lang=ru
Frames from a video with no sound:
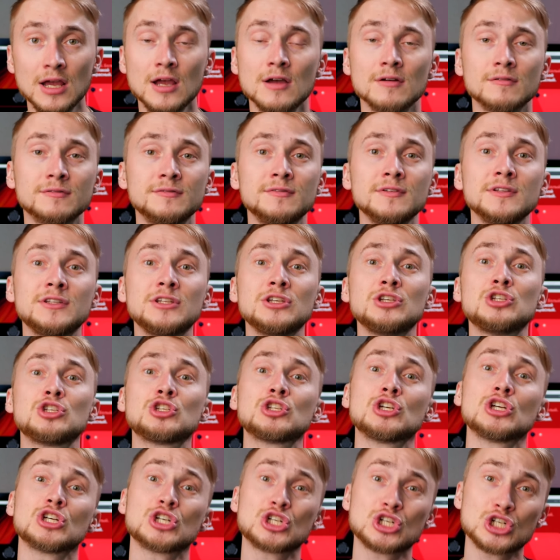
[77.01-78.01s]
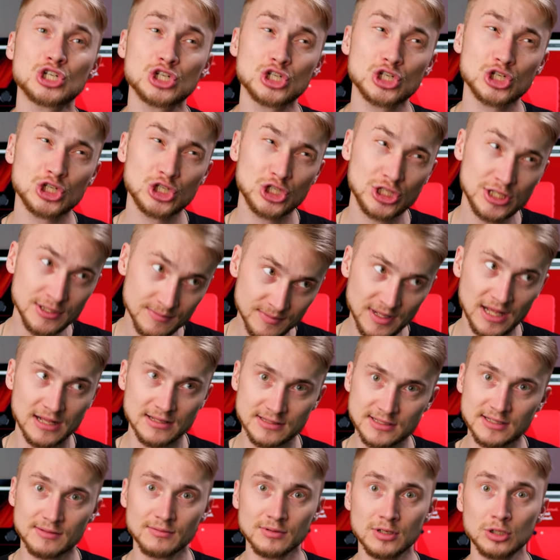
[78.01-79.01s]
В
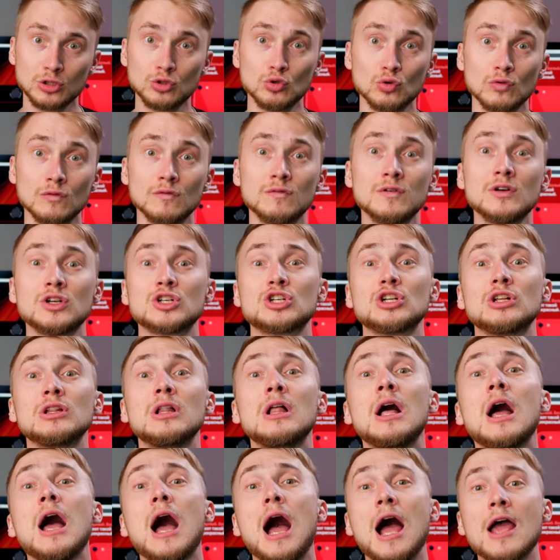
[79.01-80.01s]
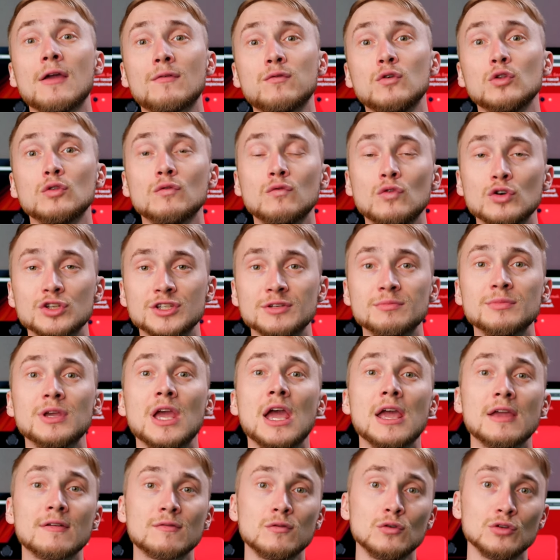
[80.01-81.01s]
2017 году вышел iPhone 8 и
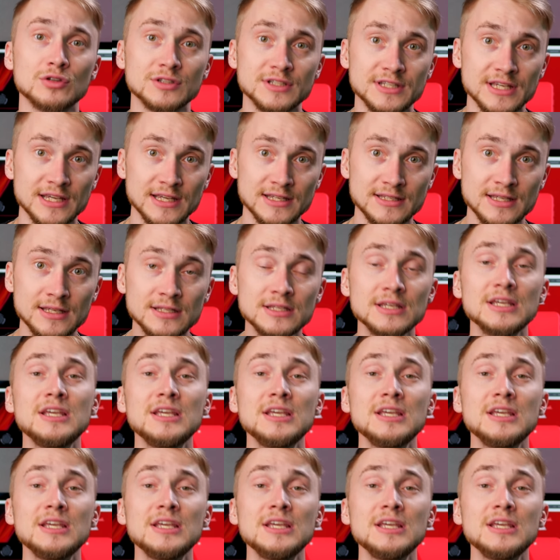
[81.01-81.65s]
iPhone 10,